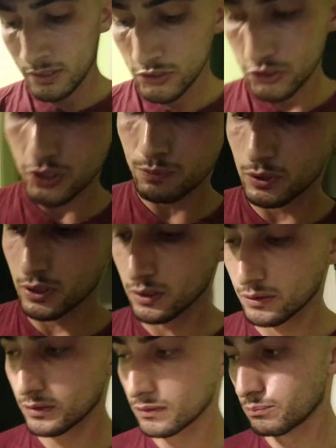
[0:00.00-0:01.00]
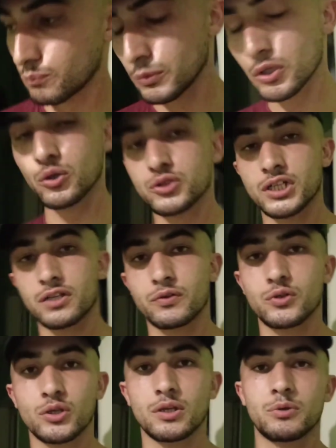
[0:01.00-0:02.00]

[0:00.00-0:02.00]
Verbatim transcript: Şimdi bir önceki videoda